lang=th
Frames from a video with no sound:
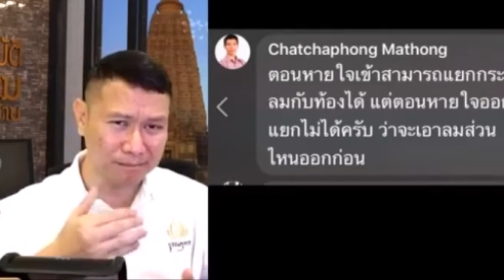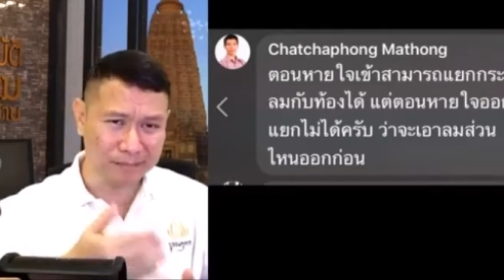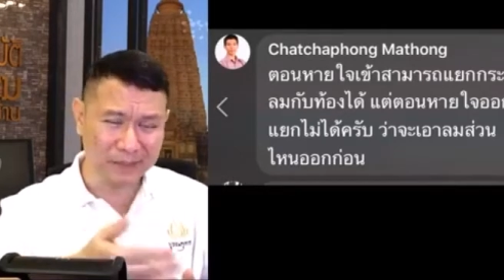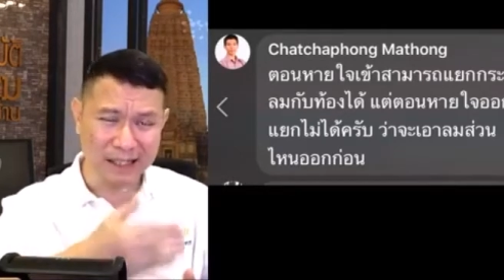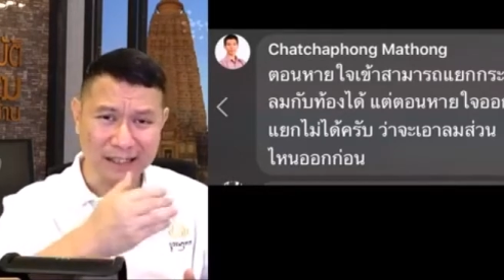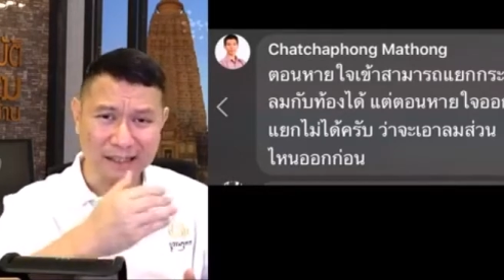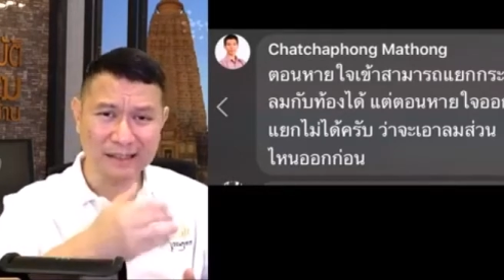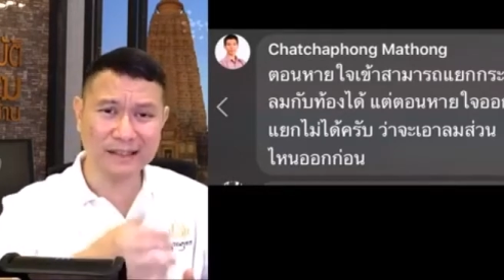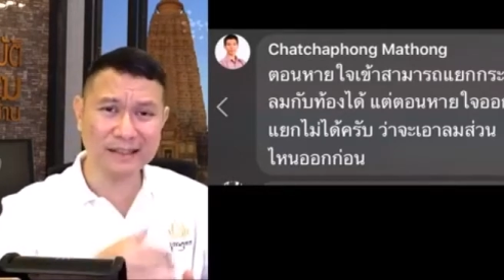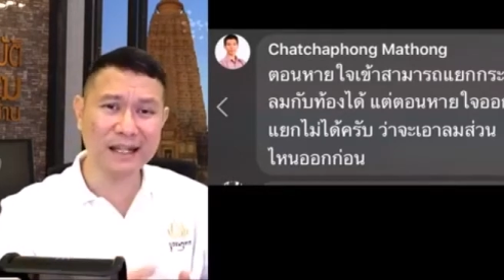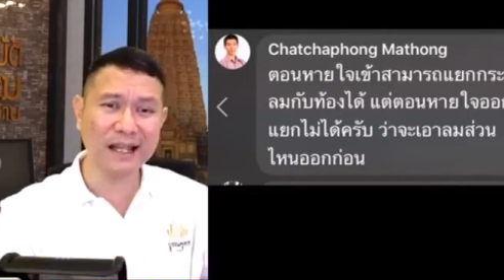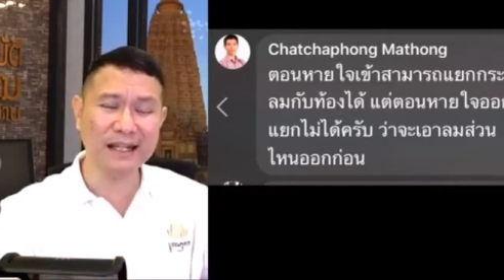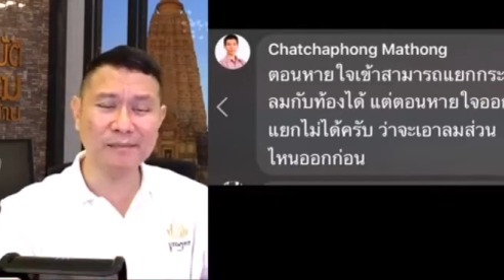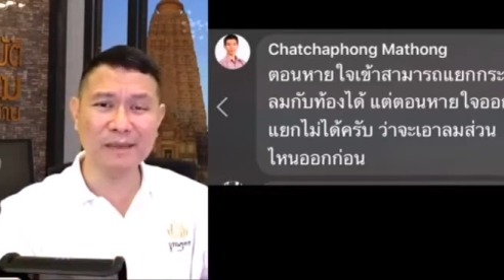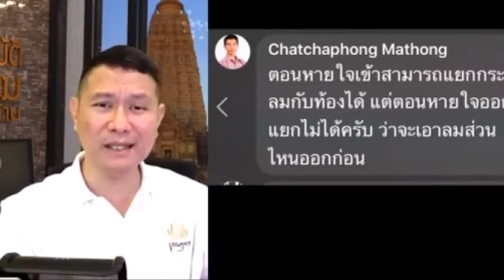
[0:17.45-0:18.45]
เหมือน
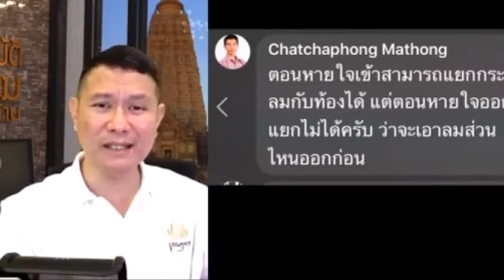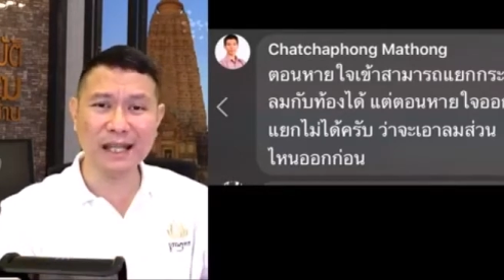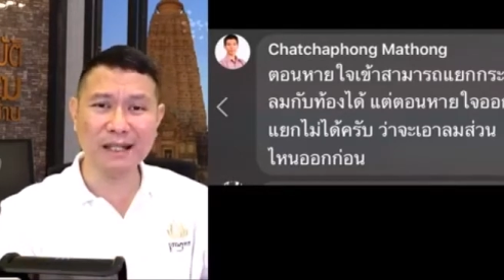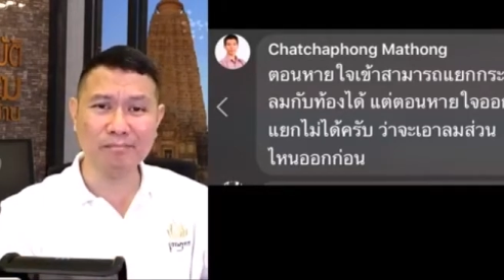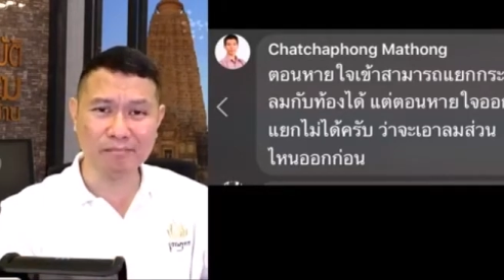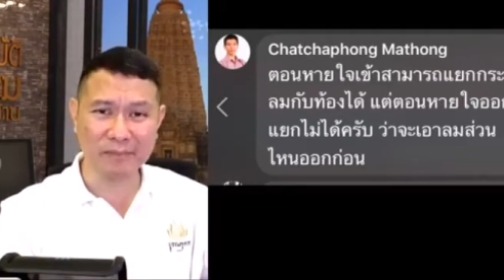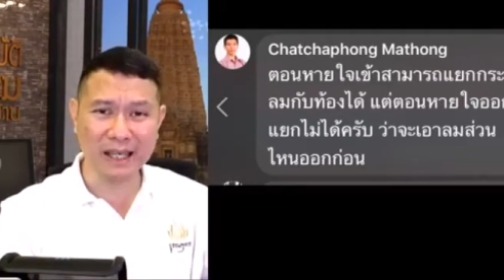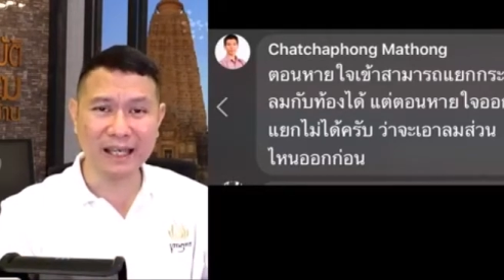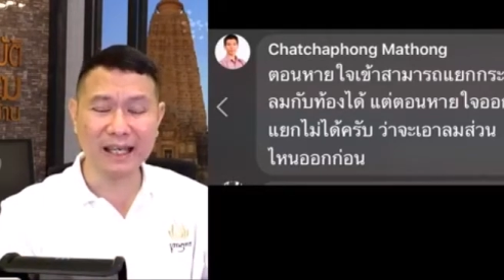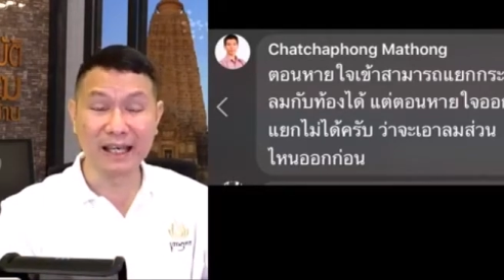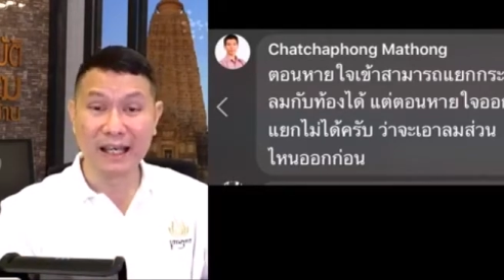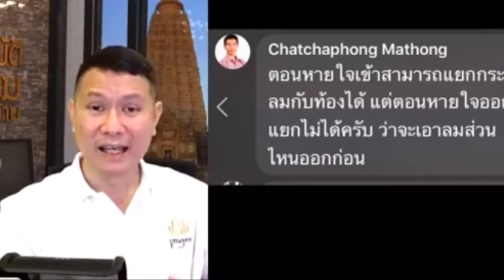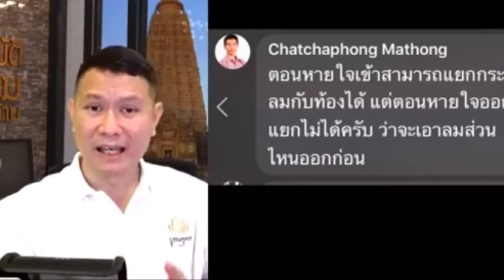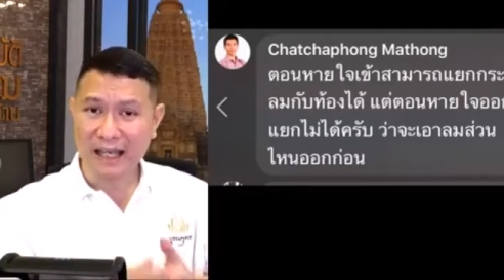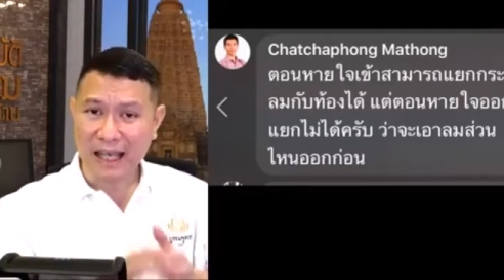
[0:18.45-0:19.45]
แอนิเมชันเป๊ะ
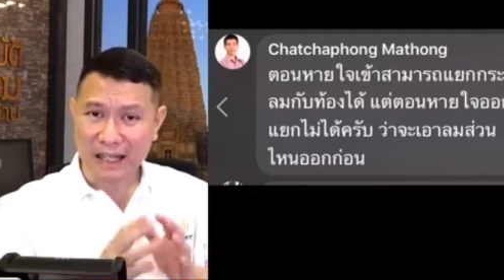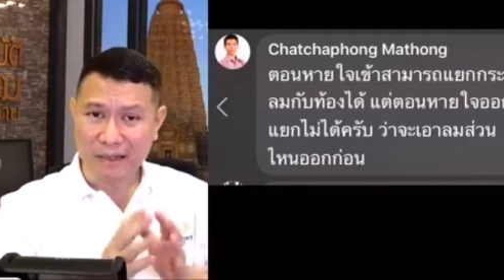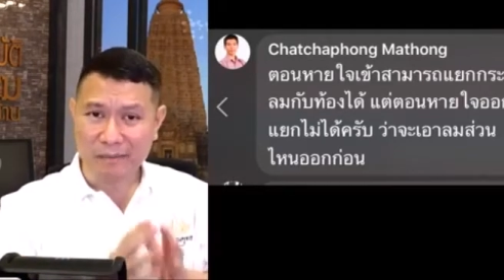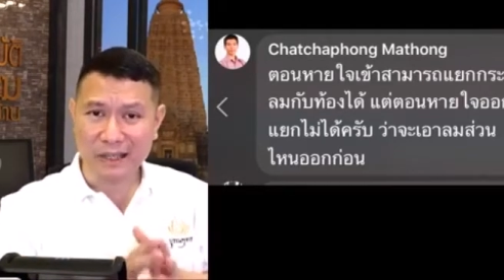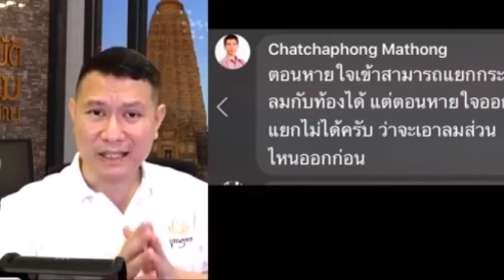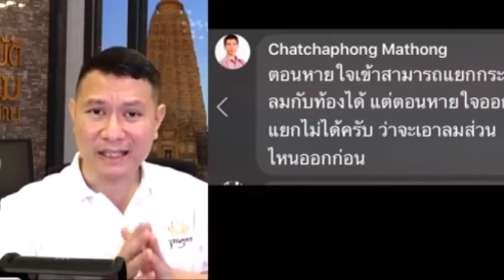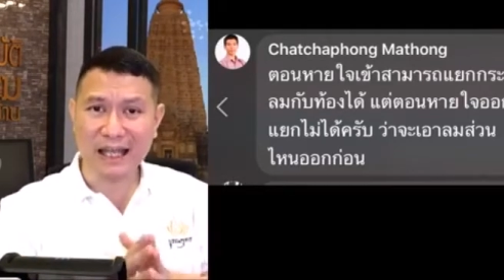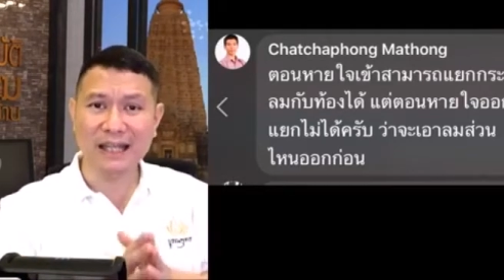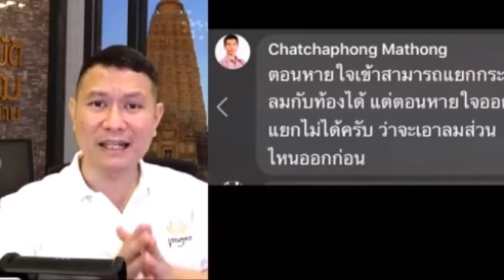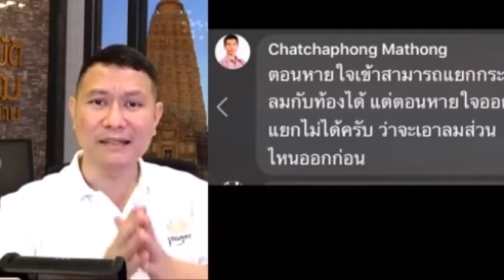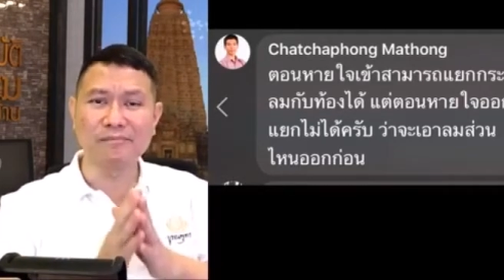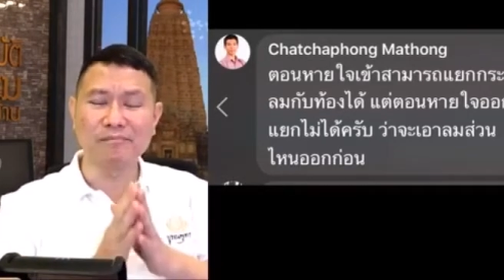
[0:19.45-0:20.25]
แอนิเมชัน